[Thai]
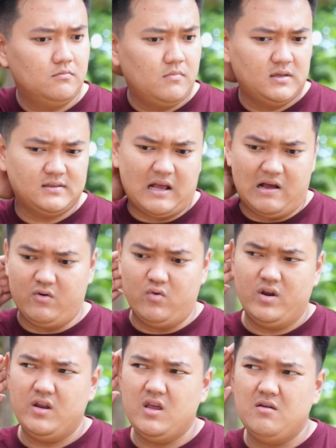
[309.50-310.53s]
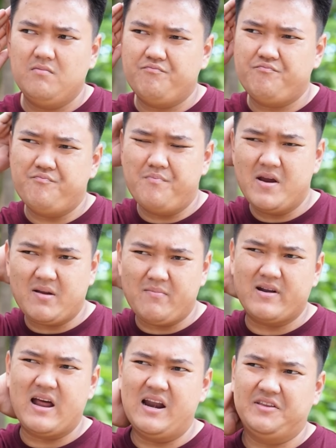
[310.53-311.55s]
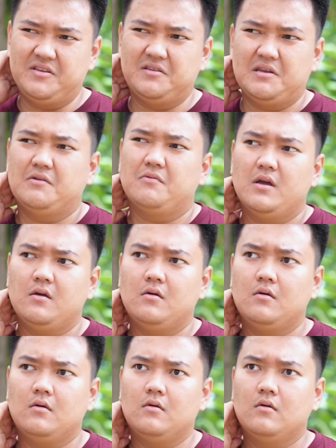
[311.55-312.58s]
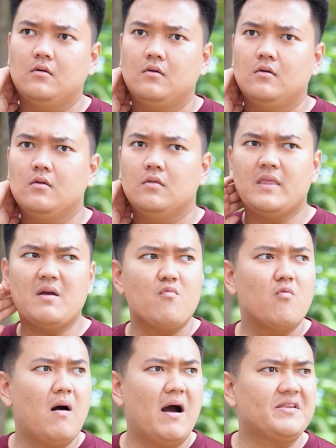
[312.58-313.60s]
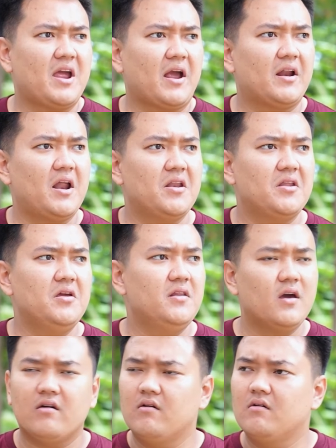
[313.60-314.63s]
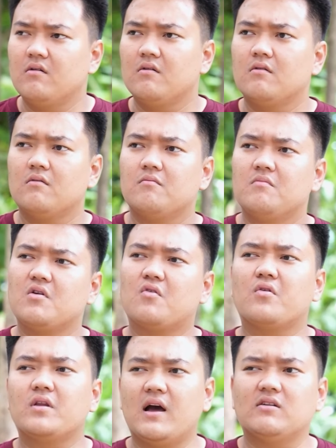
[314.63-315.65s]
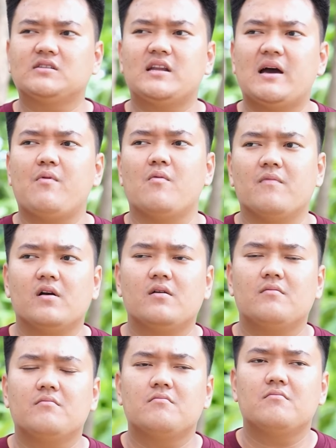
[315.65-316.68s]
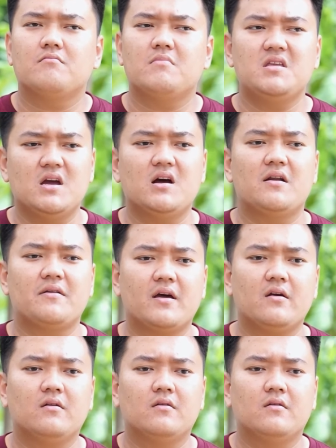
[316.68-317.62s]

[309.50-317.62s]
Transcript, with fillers: แม่สาวคนนี้นี่ไม่ธรรมดาเลยจริงๆ เว้ย ในหมู่บ้านใหญ่ขนาดนี้เนี่ย มีคนที่เอาชนะผมอะไม่เยอะแล้วนะ